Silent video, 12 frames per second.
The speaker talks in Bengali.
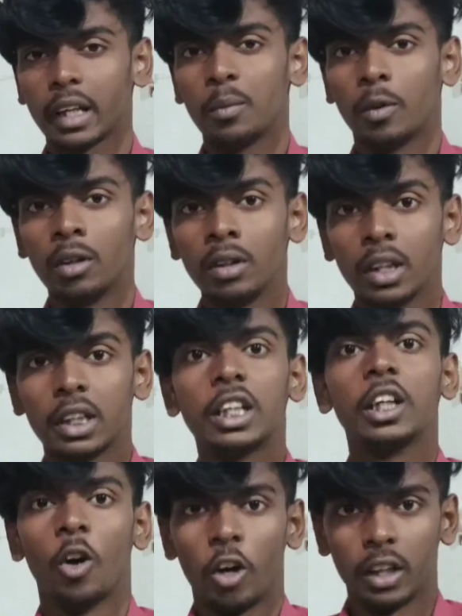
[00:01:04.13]
দেখব
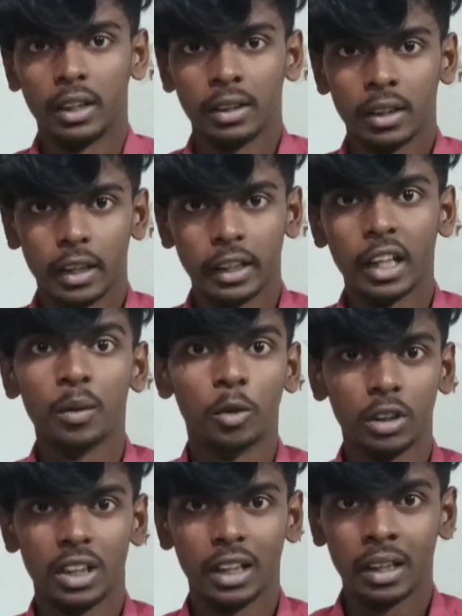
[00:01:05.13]
কি হয় এদের
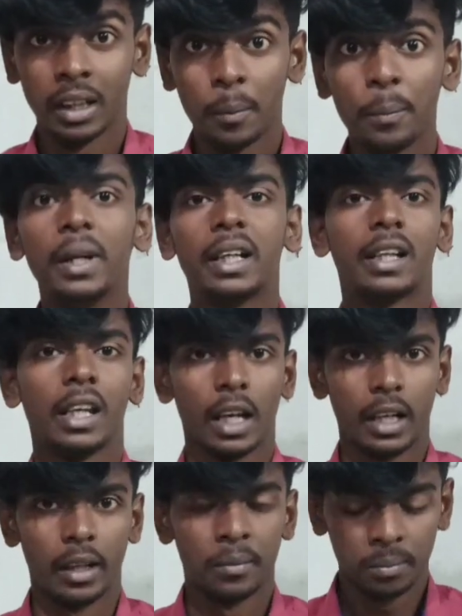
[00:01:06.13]
মধ্যে
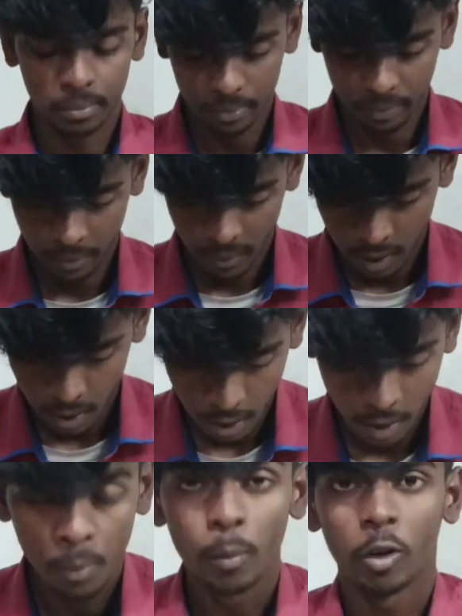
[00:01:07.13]
বিক্রিয়াটা
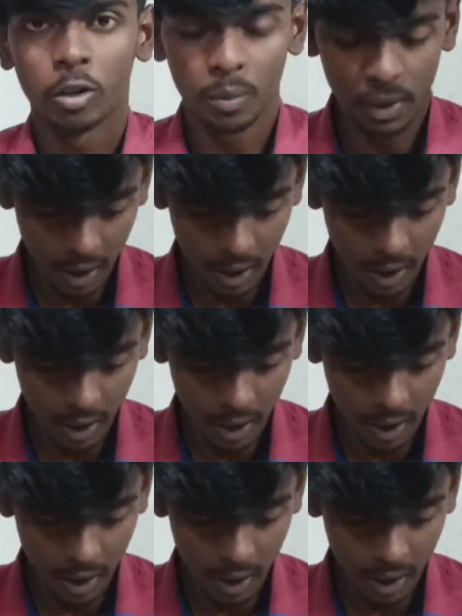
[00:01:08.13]
প্রথমে